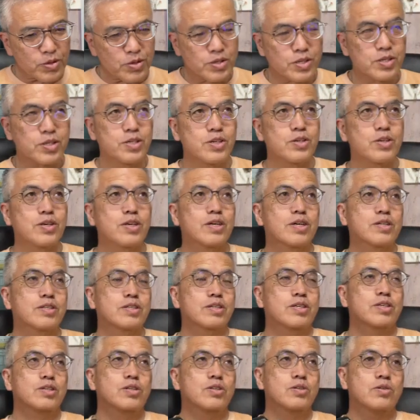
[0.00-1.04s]
昨
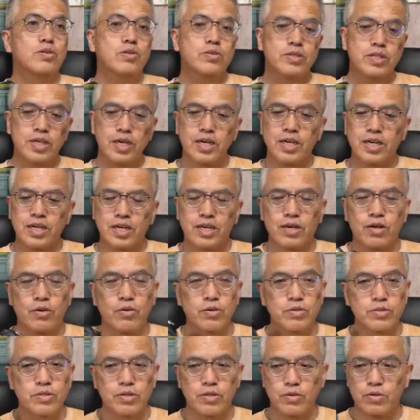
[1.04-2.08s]
日ね、
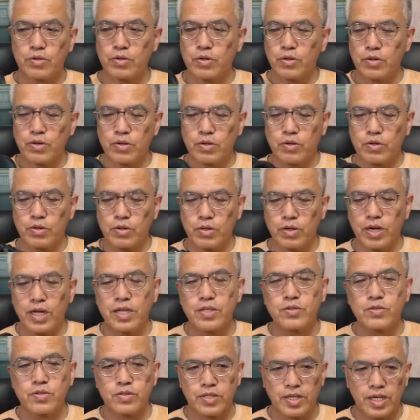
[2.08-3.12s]
本当にこの
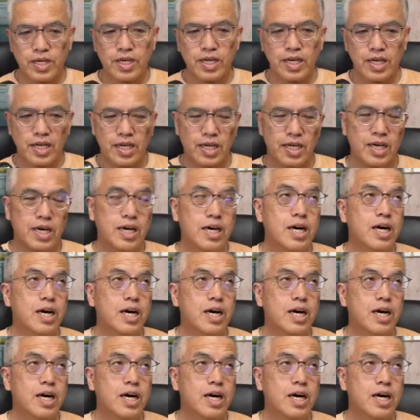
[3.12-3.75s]
レンズで、